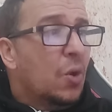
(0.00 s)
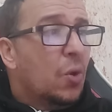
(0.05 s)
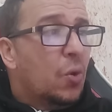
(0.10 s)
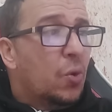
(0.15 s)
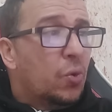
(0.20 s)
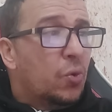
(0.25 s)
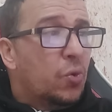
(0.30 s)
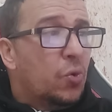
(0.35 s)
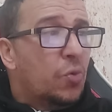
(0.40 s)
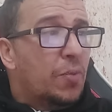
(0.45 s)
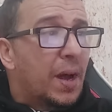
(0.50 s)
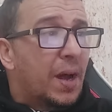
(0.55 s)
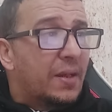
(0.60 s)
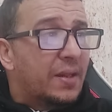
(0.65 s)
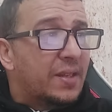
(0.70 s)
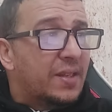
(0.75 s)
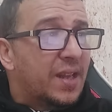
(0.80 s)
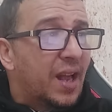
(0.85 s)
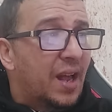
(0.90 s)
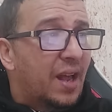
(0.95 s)
قدوم
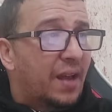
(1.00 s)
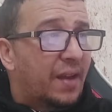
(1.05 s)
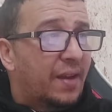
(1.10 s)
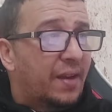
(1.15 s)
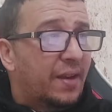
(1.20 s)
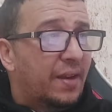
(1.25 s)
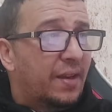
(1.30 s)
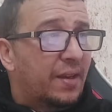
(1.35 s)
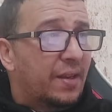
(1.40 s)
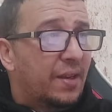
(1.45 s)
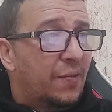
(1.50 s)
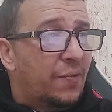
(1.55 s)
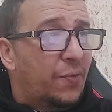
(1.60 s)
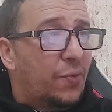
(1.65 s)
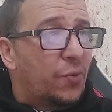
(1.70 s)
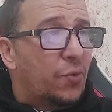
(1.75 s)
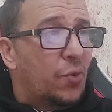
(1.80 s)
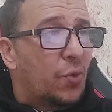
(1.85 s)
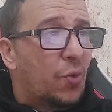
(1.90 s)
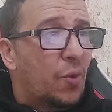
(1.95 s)
أنصار
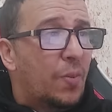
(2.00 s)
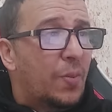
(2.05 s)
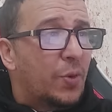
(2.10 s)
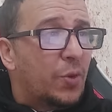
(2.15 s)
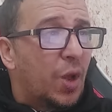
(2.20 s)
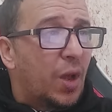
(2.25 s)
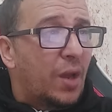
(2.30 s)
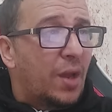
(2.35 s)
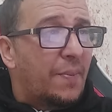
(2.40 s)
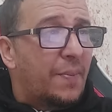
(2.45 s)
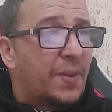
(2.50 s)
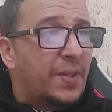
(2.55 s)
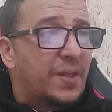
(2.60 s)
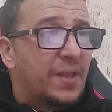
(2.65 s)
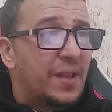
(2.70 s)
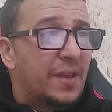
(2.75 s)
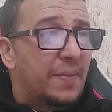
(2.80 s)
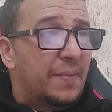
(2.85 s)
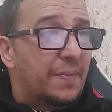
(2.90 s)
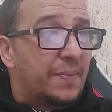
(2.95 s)
للفندق
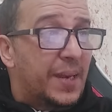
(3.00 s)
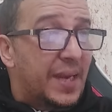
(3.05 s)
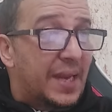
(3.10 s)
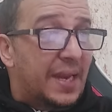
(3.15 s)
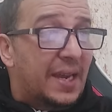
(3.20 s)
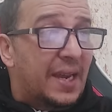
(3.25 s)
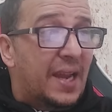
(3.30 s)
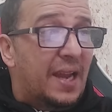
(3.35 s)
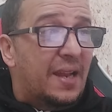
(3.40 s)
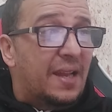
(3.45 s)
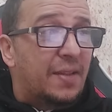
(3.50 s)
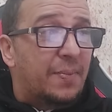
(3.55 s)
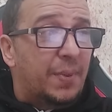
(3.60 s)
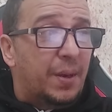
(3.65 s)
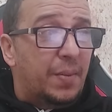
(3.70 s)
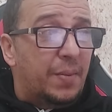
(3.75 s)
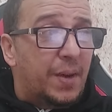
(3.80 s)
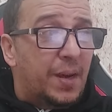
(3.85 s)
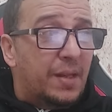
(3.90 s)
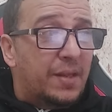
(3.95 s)
ومطالبتهم بإقالة
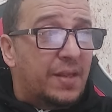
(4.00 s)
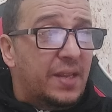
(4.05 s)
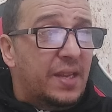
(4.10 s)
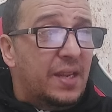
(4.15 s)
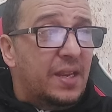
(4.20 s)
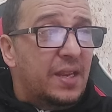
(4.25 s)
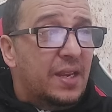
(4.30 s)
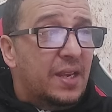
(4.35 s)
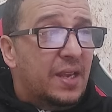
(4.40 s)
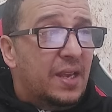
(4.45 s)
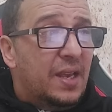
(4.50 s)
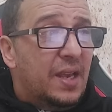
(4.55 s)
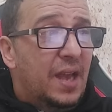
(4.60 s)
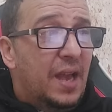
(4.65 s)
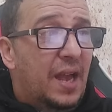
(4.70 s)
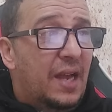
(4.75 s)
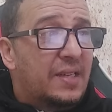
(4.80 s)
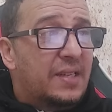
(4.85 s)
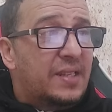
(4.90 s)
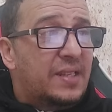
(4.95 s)
بالماضي
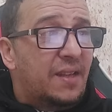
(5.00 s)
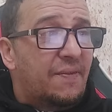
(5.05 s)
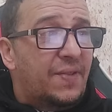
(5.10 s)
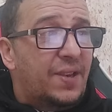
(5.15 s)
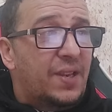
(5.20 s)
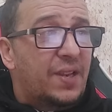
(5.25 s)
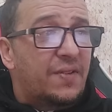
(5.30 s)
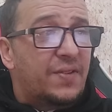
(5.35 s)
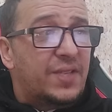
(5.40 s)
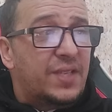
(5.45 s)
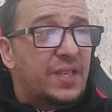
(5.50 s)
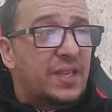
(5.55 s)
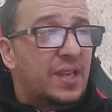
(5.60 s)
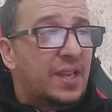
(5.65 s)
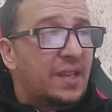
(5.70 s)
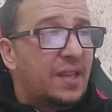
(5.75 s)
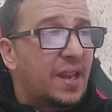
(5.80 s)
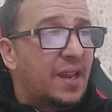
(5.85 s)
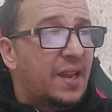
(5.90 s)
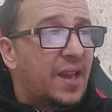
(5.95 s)
حز في
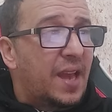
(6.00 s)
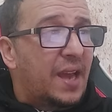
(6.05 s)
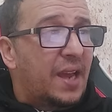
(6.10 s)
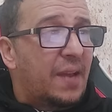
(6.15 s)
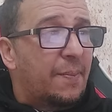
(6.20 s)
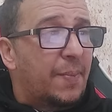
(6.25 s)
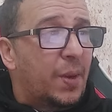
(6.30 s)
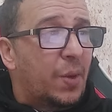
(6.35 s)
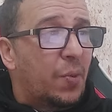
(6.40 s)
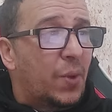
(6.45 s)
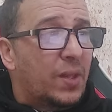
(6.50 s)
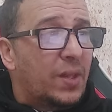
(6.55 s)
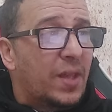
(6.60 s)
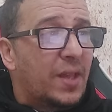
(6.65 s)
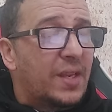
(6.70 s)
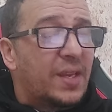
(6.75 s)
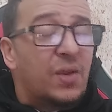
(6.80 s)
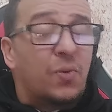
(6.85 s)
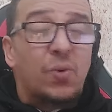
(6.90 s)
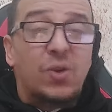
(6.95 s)
نفسية الناخب
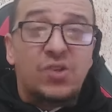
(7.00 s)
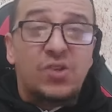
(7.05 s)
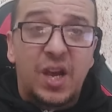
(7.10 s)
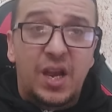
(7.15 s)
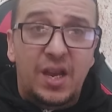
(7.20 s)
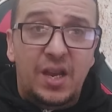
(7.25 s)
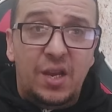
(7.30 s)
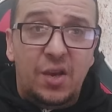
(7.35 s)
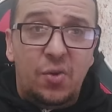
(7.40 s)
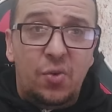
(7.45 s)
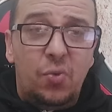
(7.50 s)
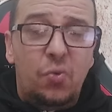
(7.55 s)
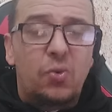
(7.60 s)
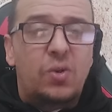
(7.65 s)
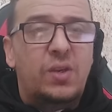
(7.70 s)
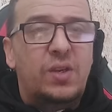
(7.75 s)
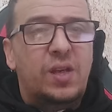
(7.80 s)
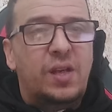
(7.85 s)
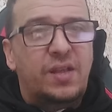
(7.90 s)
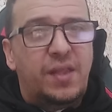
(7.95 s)
الوطني
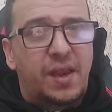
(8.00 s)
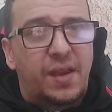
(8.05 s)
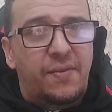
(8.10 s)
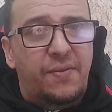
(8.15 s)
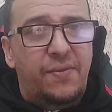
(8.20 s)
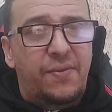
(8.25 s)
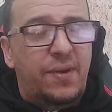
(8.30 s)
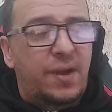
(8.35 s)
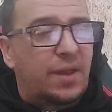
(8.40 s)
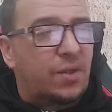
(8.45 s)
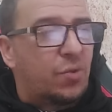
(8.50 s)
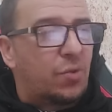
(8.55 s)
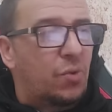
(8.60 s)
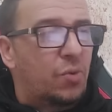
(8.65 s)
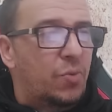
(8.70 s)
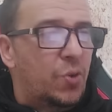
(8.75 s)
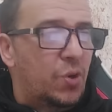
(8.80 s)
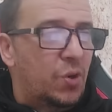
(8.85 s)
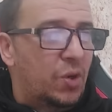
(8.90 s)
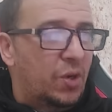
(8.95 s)
وجعله يذرف
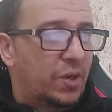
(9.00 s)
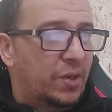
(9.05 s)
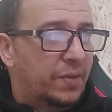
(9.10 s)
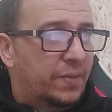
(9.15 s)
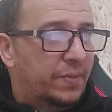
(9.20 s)
الدموع